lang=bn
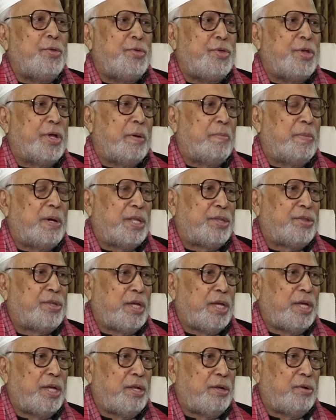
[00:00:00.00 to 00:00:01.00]

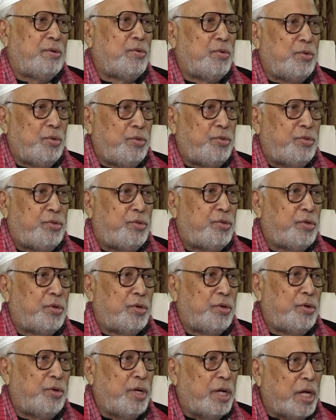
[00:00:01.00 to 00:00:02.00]
জামাতের গুরুত্ব
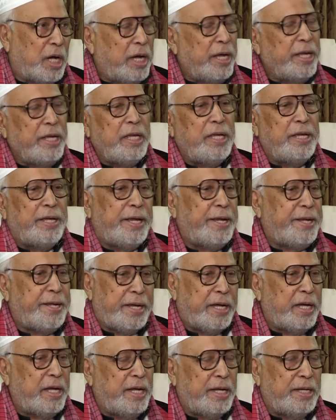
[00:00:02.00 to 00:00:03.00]
নাই এটা